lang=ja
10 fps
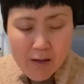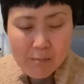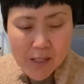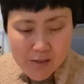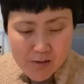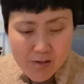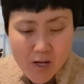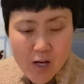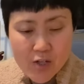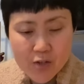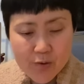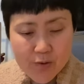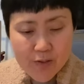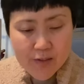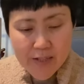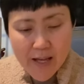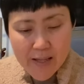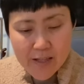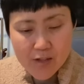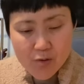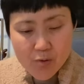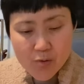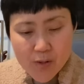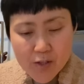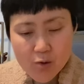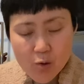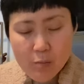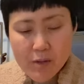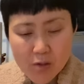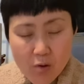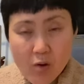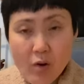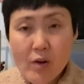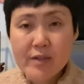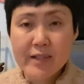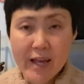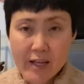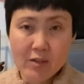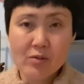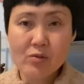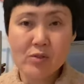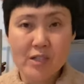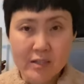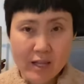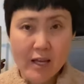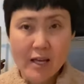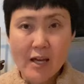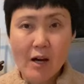うまず出産入院のみの請求書ですね